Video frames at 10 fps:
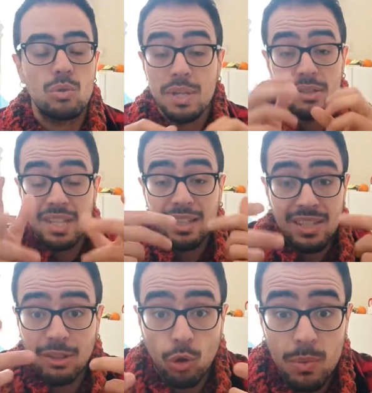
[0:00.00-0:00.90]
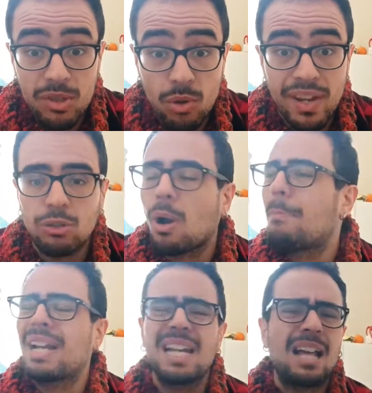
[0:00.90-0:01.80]
que- dietro questo vetro
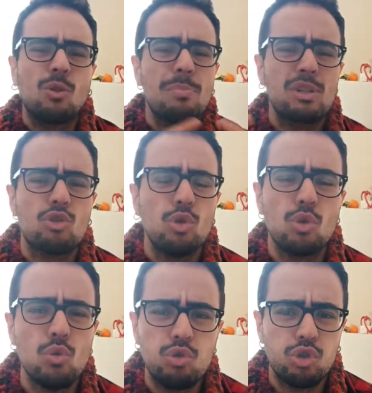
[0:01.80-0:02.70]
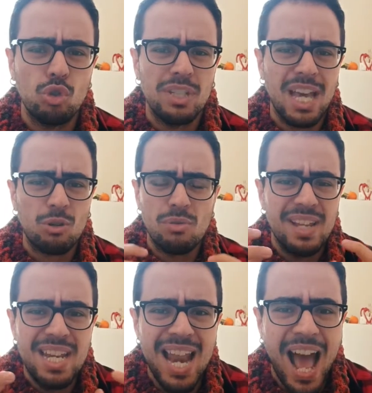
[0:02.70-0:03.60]
appannato, ho perso il gusto di
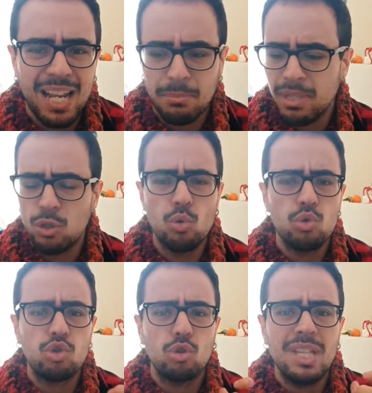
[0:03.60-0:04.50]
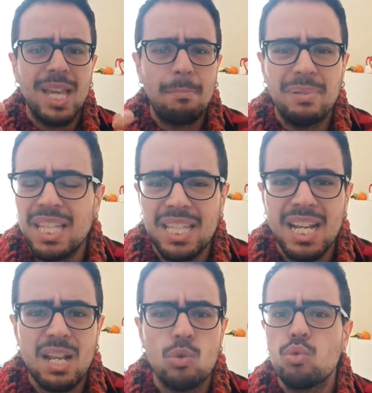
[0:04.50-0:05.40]
arrovellarmi, il gusto di
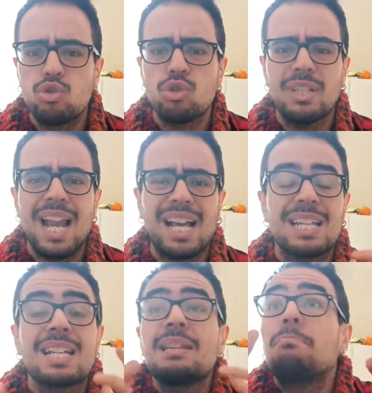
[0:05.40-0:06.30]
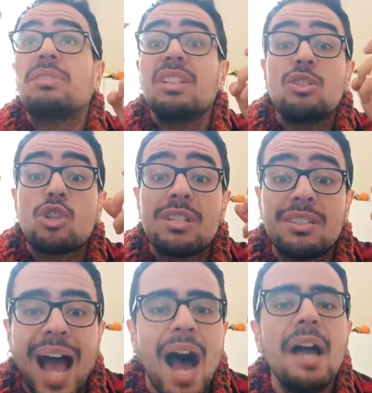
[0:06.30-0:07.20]
capire, il gusto della
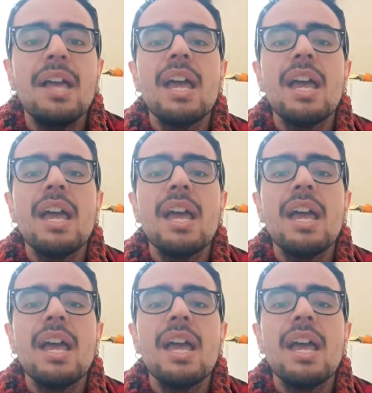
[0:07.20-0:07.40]
cripticità